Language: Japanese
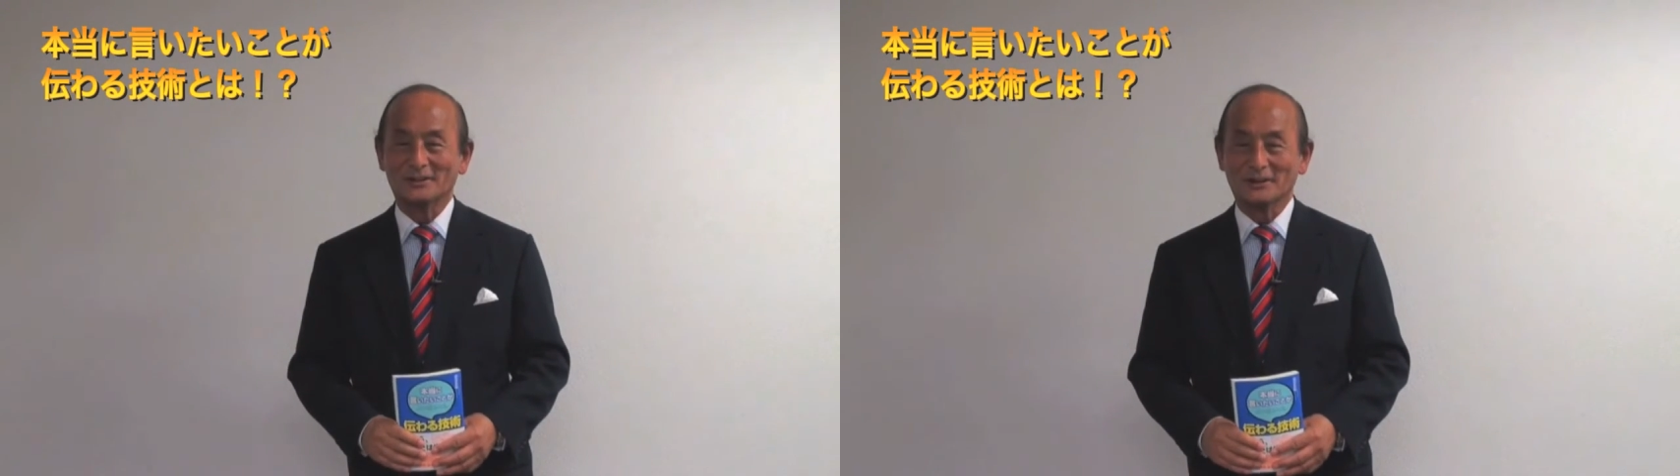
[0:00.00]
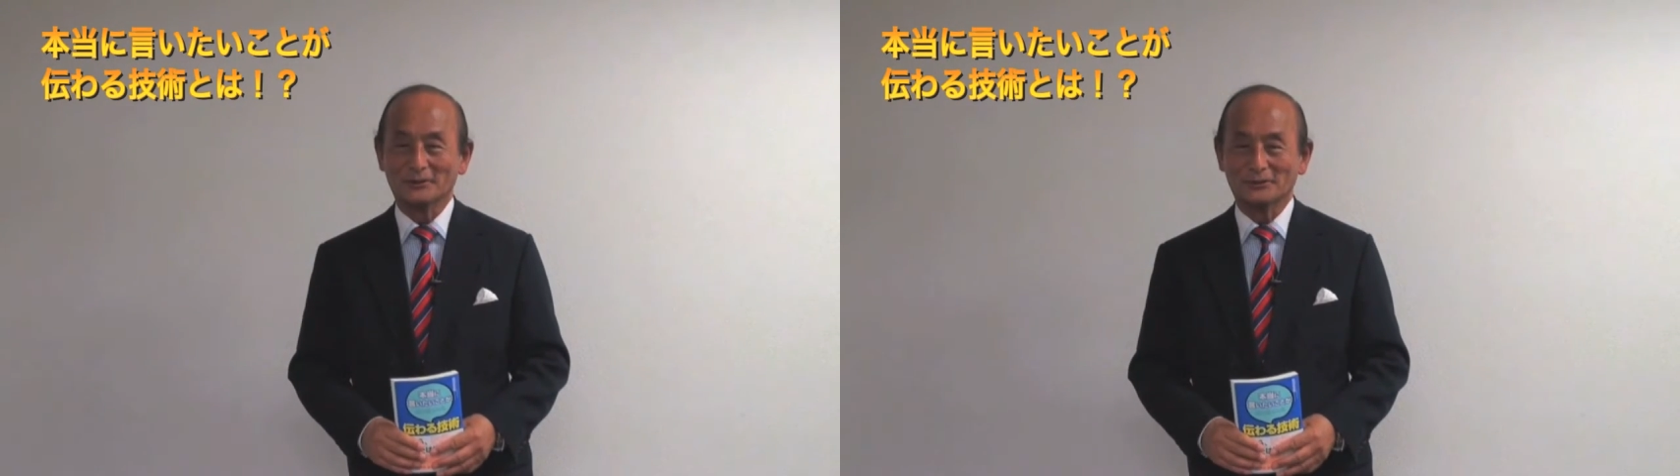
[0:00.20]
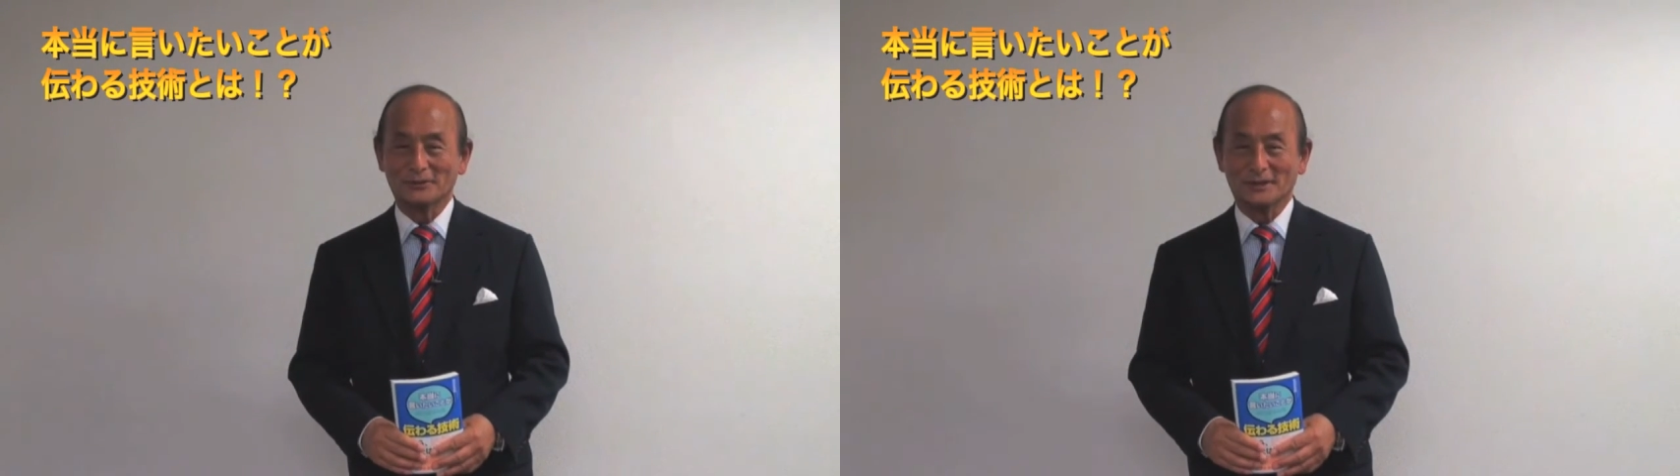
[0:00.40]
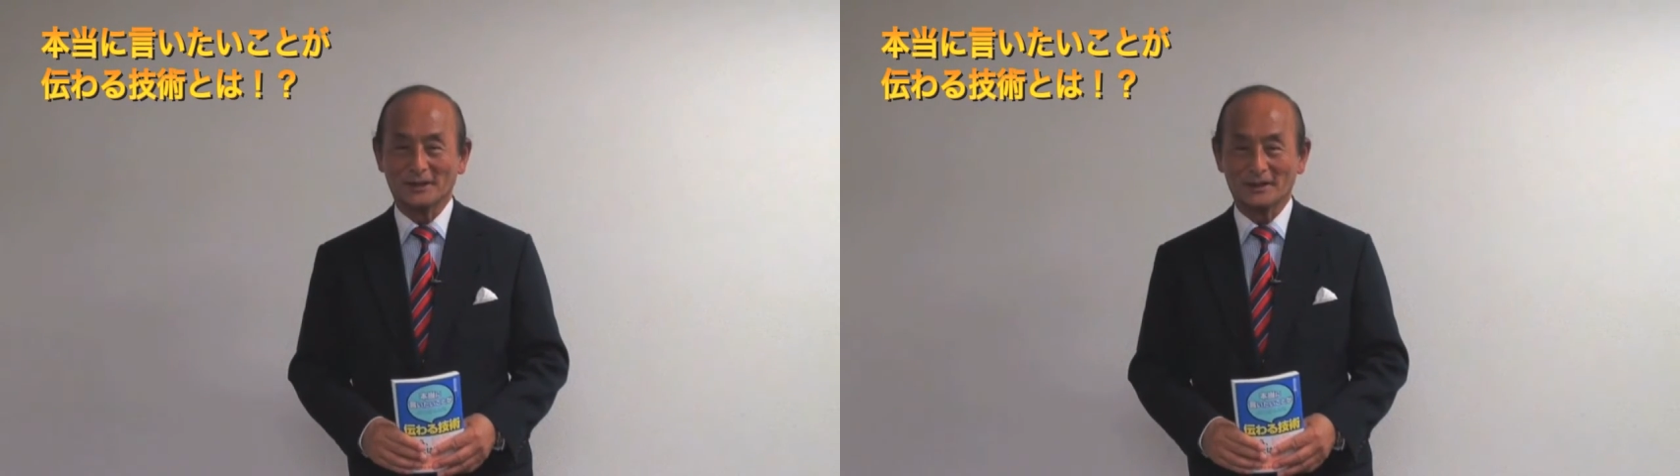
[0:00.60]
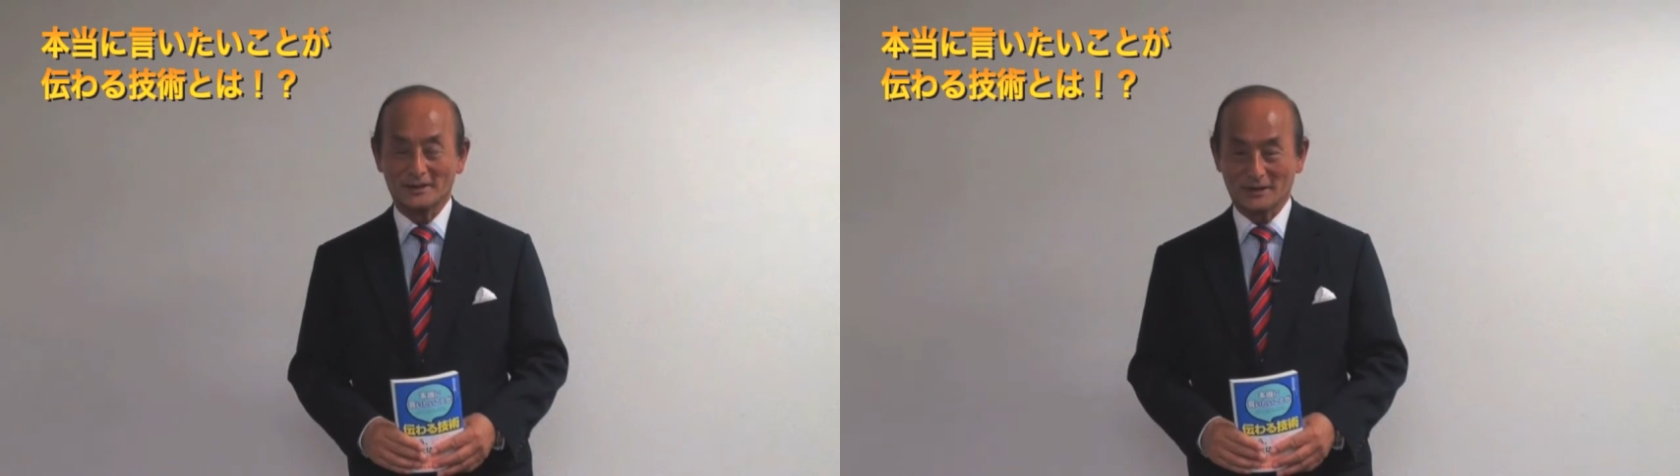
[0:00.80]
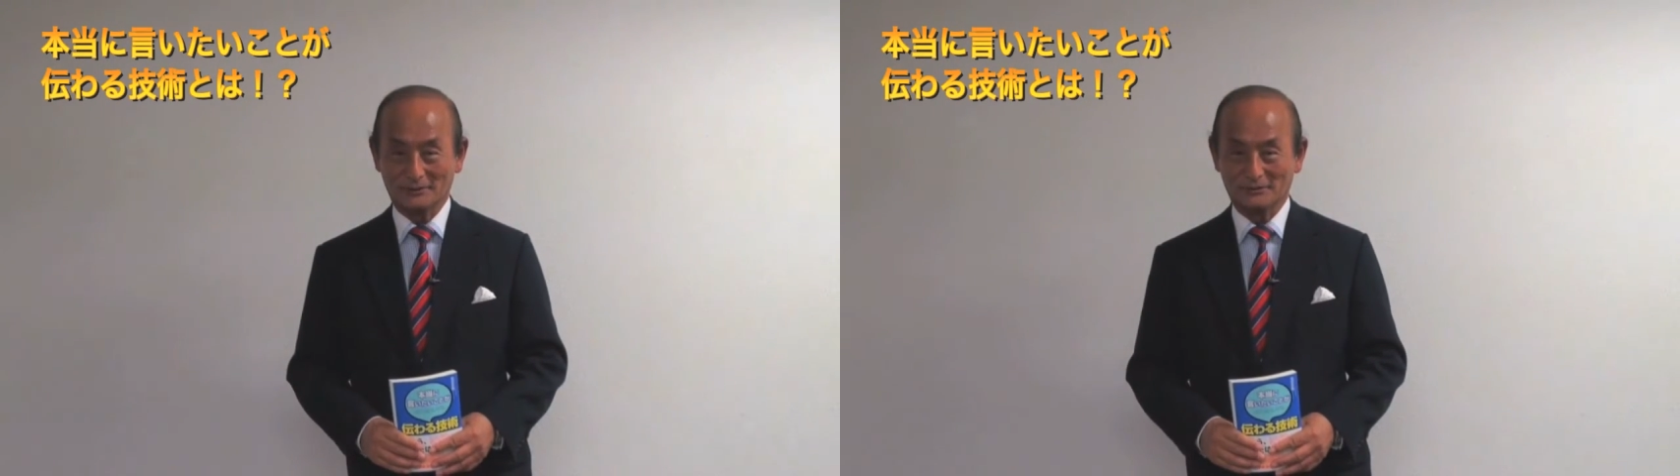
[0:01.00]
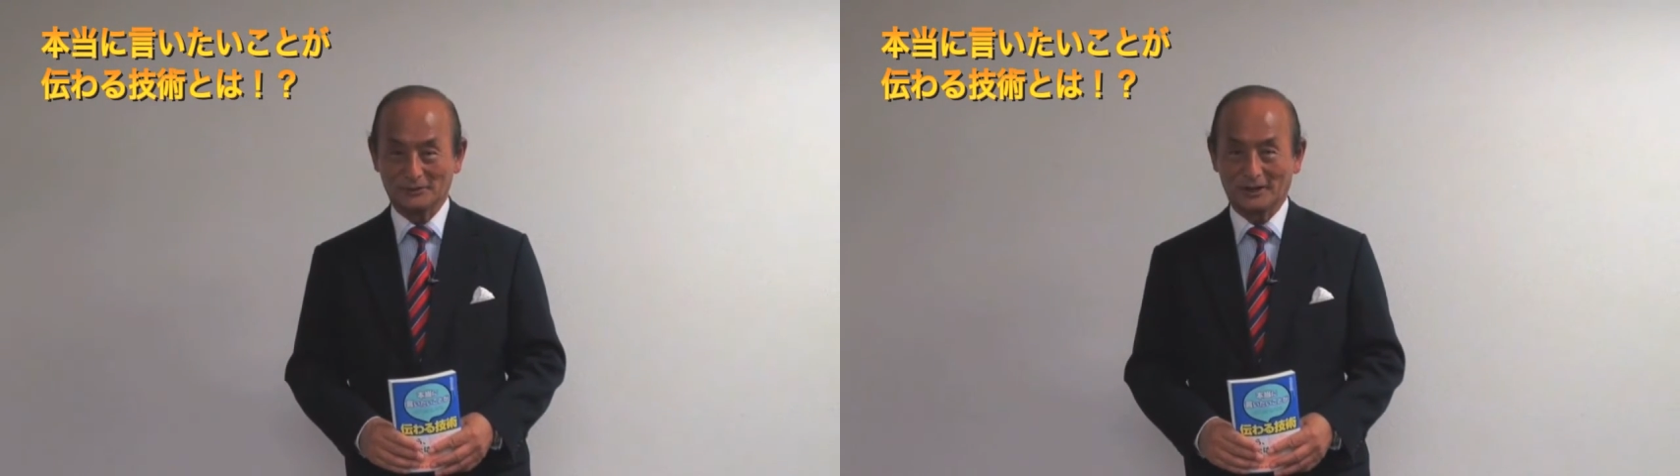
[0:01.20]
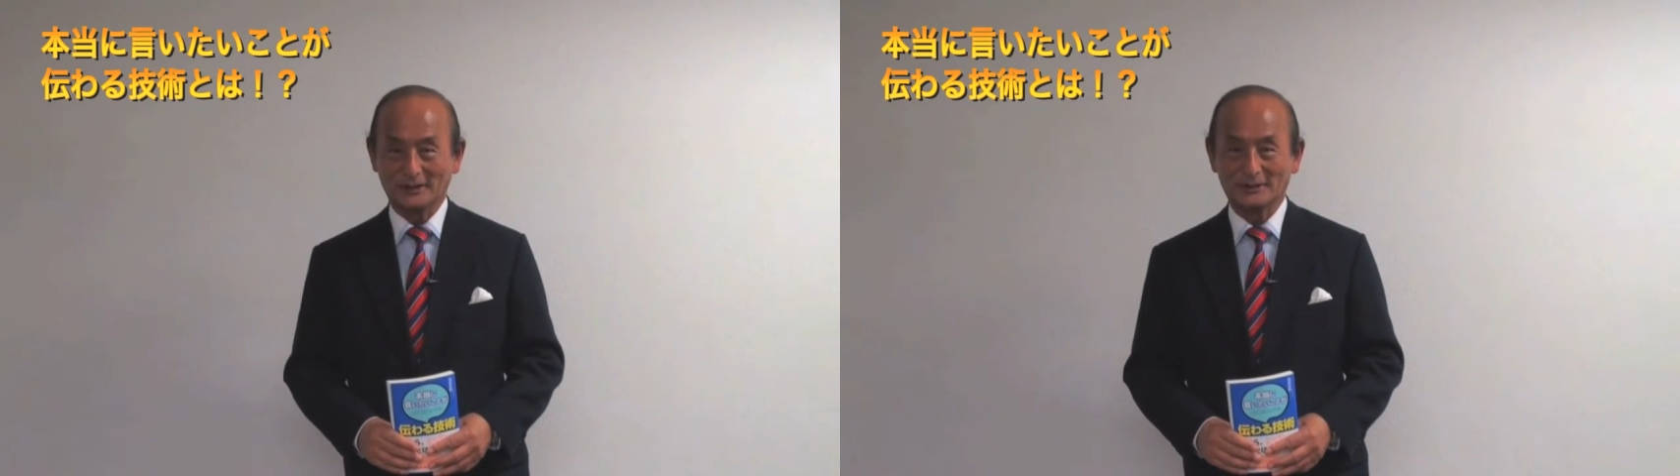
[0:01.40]
デギルトの人間関係の
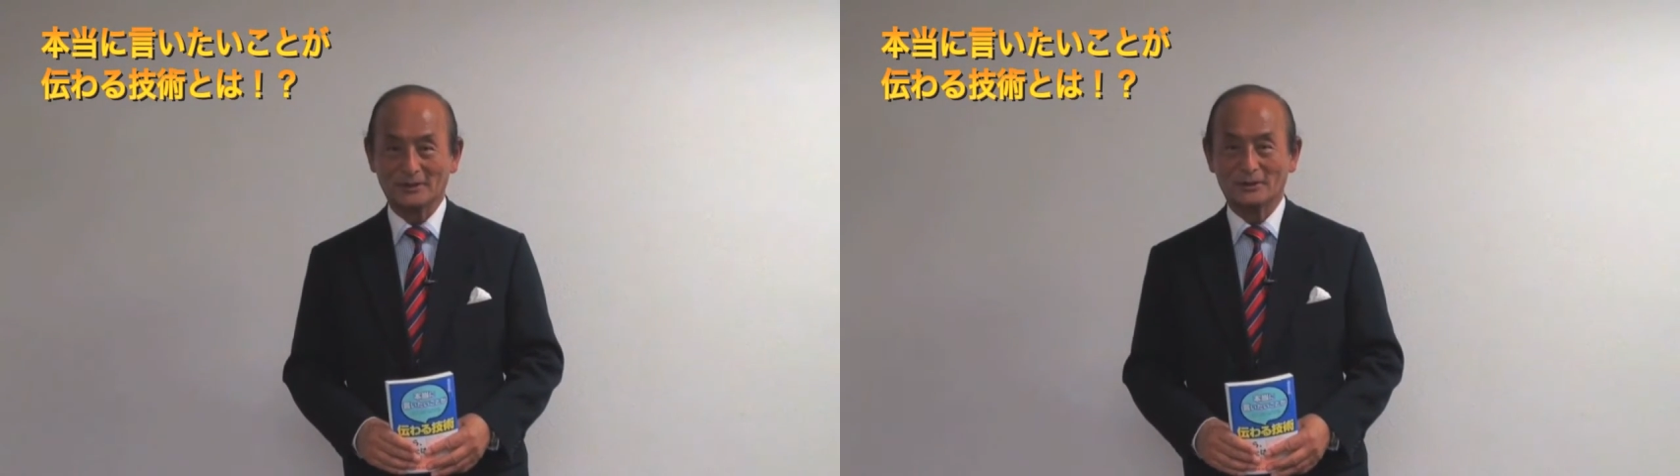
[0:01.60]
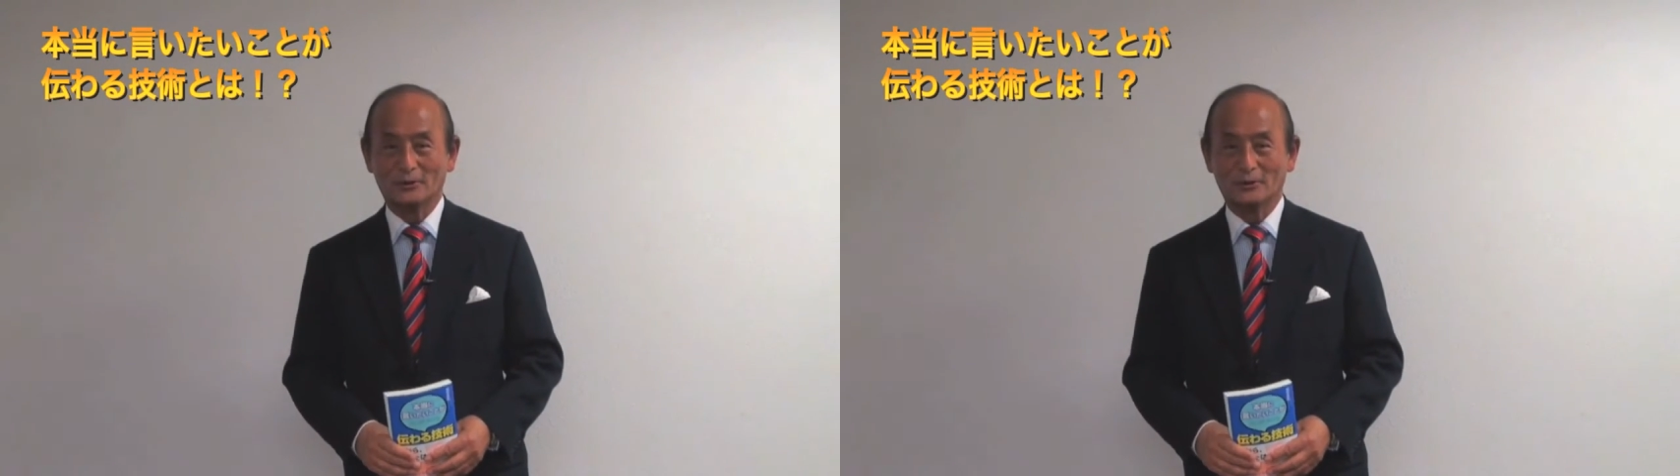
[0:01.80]
作り方